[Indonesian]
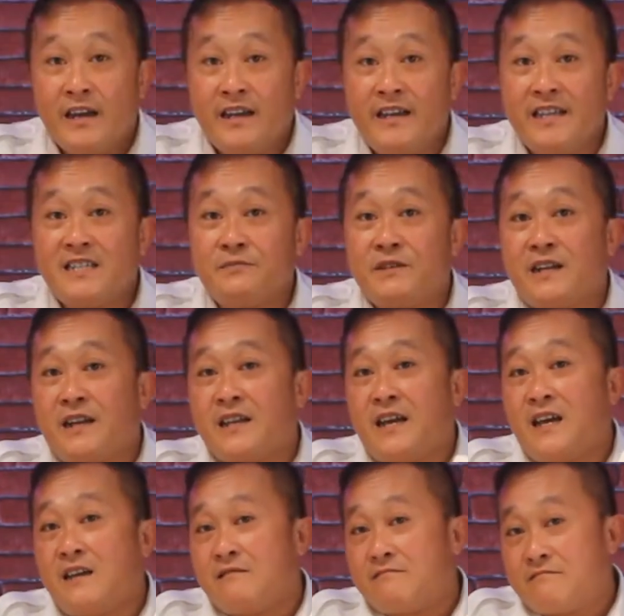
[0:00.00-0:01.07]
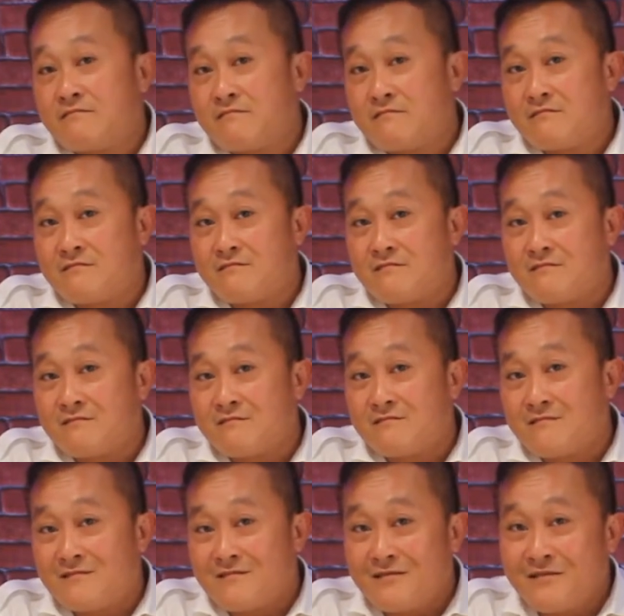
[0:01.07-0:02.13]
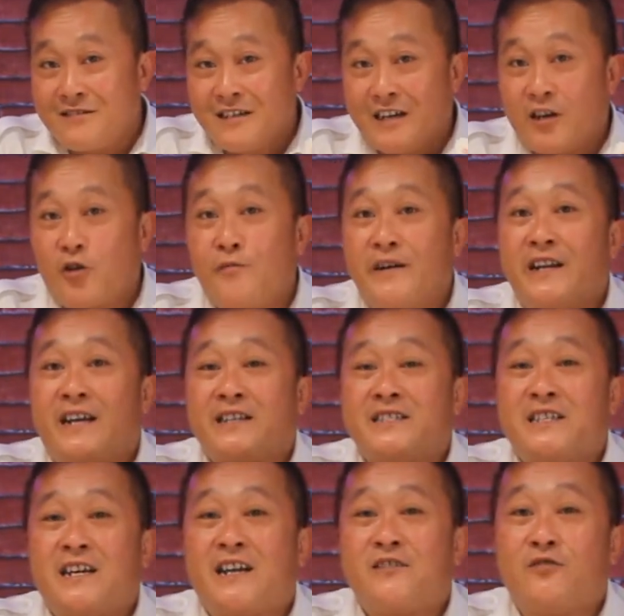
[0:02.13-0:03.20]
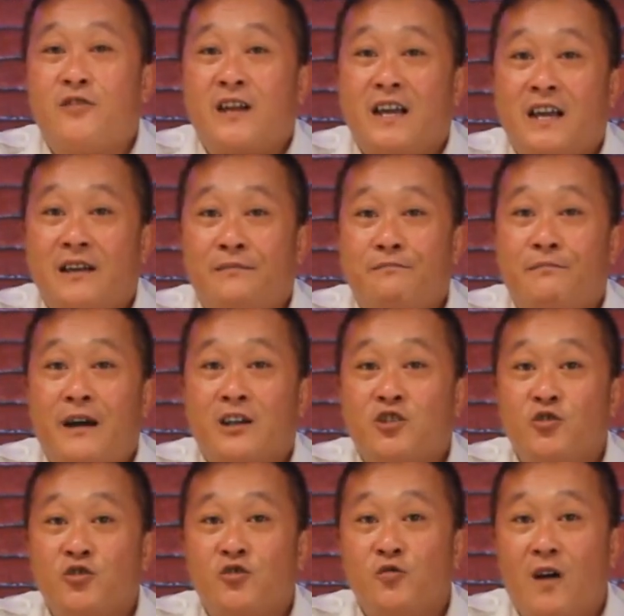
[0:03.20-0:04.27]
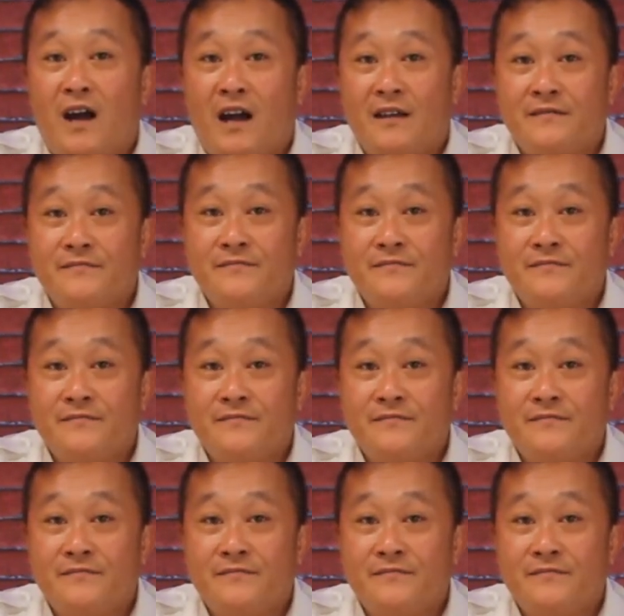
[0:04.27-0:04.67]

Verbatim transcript: Ini sebenarnya direkomendasikan oleh Pak Joshua